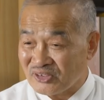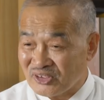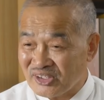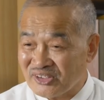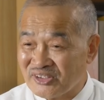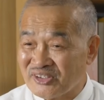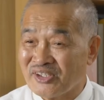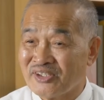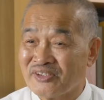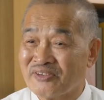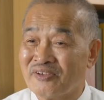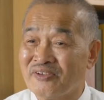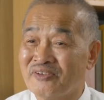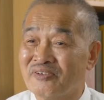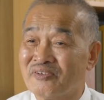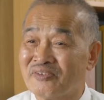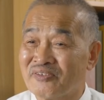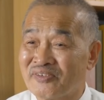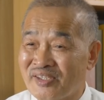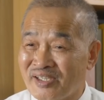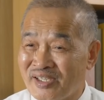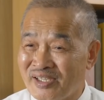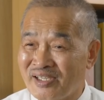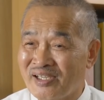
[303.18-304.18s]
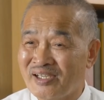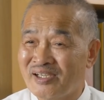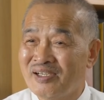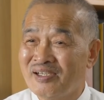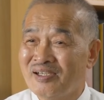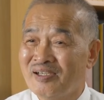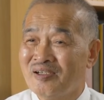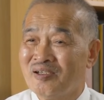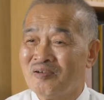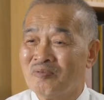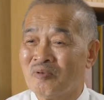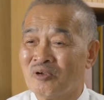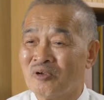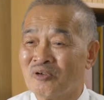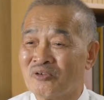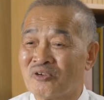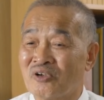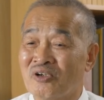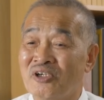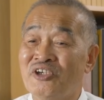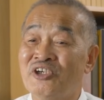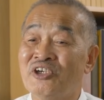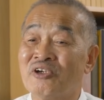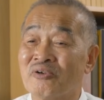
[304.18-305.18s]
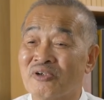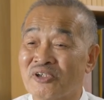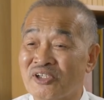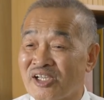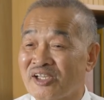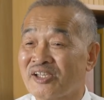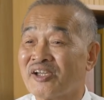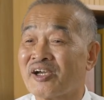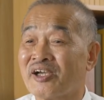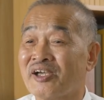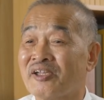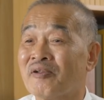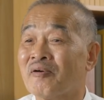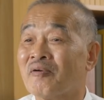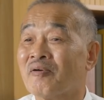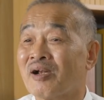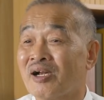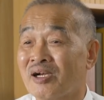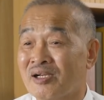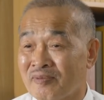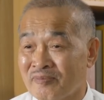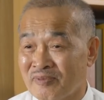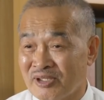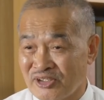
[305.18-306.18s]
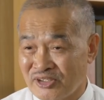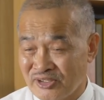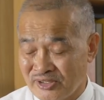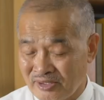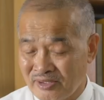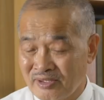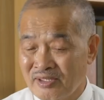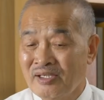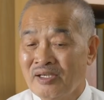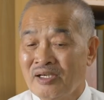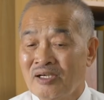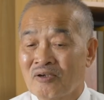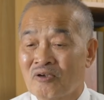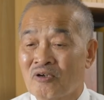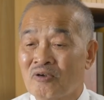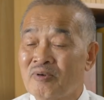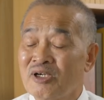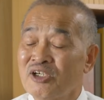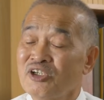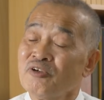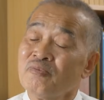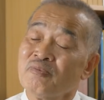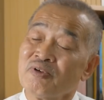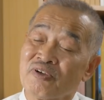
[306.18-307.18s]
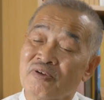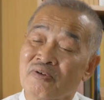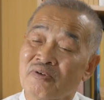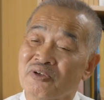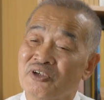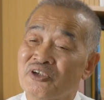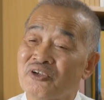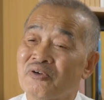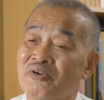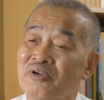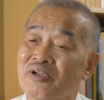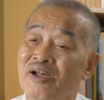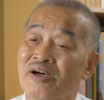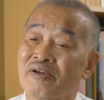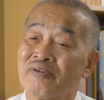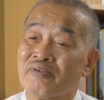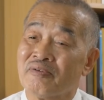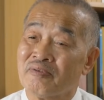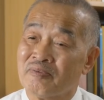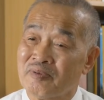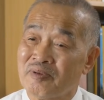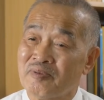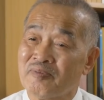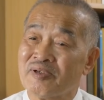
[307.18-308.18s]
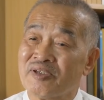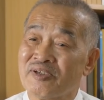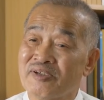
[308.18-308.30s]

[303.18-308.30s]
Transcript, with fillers: 先生と言うて本当一生捧げておられました小林もその一人だと思いま